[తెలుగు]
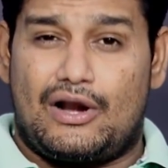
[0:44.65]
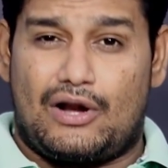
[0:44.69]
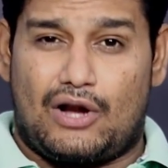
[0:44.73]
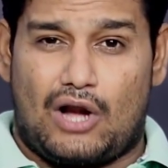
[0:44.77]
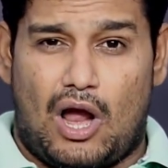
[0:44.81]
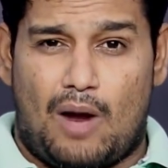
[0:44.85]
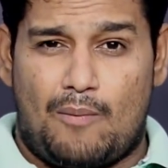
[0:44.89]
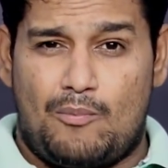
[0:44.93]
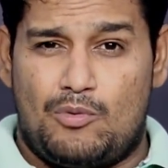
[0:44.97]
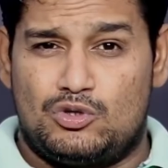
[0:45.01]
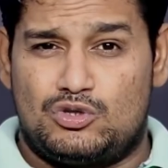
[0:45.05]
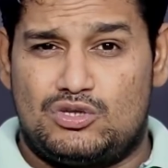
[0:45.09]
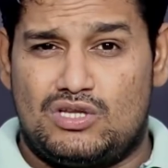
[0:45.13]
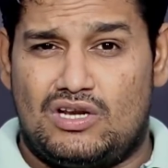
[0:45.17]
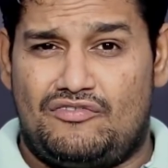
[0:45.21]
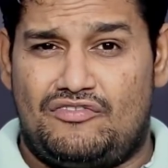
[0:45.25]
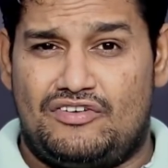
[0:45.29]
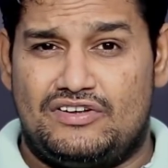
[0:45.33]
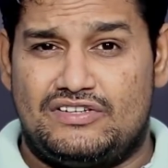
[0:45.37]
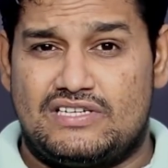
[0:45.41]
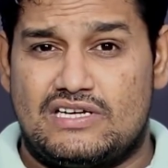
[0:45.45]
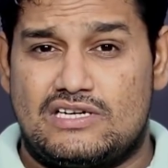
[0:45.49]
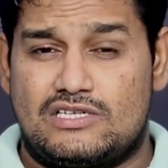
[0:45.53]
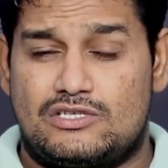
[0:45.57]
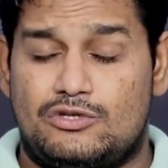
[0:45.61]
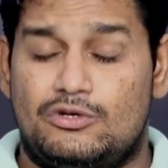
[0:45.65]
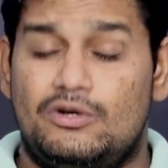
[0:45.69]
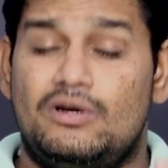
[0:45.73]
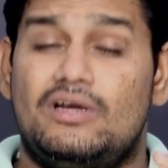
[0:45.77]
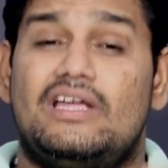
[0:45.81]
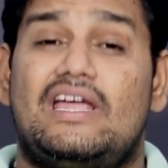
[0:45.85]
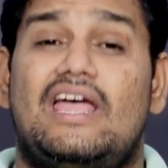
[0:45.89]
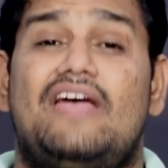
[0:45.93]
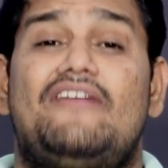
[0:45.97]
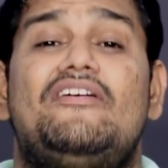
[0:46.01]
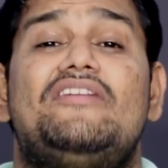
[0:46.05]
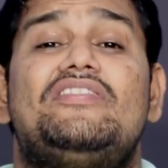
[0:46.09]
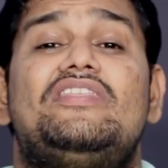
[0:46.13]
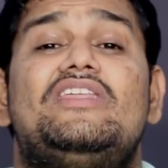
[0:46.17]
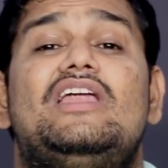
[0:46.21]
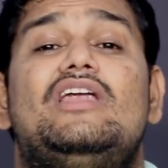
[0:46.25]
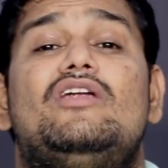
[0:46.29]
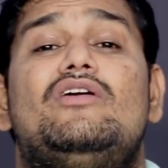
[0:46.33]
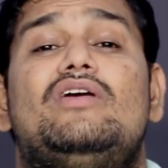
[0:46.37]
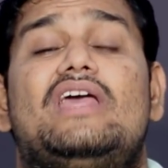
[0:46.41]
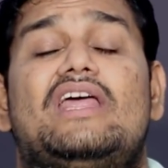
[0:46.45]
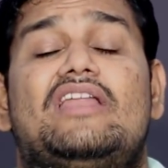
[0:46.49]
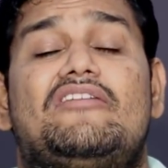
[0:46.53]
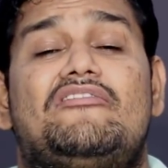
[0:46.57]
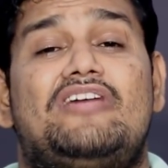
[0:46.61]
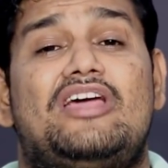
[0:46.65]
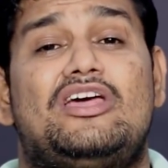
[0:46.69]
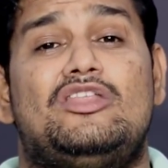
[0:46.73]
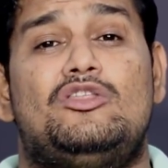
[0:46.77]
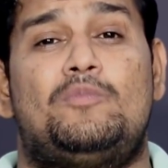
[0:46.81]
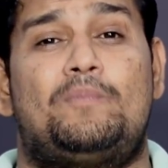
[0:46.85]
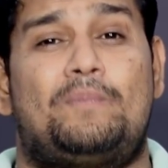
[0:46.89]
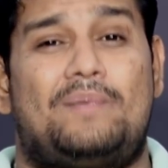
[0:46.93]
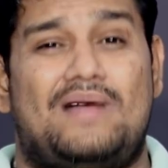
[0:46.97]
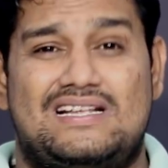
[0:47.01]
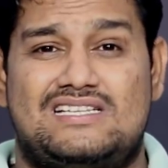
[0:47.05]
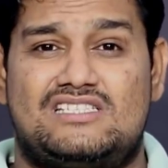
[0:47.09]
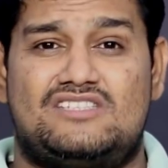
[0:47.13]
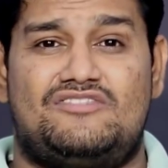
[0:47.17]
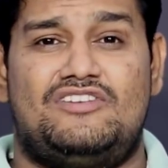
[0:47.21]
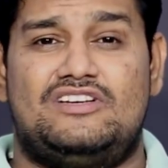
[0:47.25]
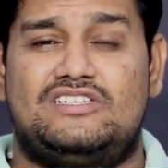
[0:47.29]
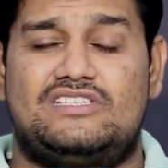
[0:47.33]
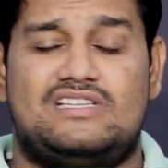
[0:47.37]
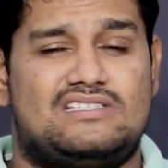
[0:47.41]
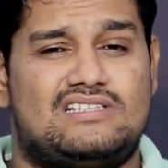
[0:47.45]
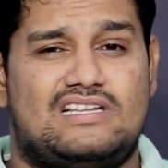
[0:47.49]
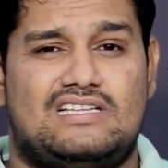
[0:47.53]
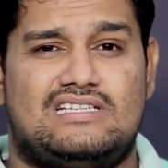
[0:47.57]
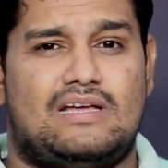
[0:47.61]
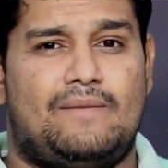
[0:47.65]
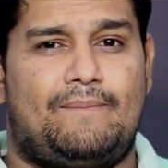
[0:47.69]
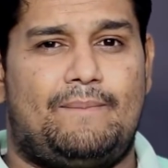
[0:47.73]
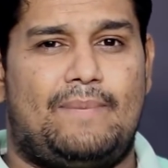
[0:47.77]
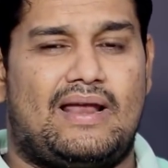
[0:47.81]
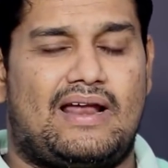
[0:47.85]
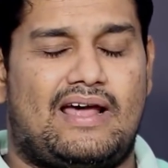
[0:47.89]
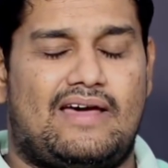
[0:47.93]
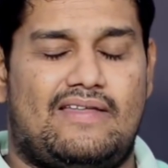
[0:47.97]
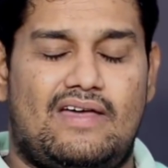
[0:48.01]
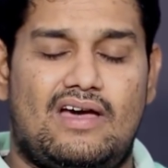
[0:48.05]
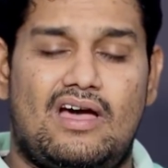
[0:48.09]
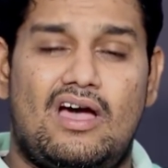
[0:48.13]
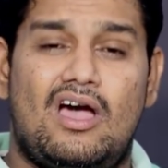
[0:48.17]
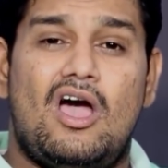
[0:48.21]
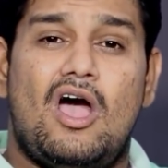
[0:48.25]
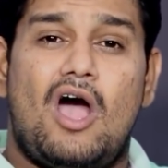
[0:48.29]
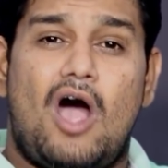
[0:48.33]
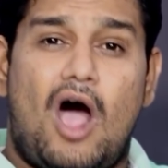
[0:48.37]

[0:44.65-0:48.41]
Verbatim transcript: రాబోతున్న ఫీచర్స్ ఏవైతే నేను ఇరవై ఐదు ప్లస్ ఫీచర్స్ అని చెప్పాను కదా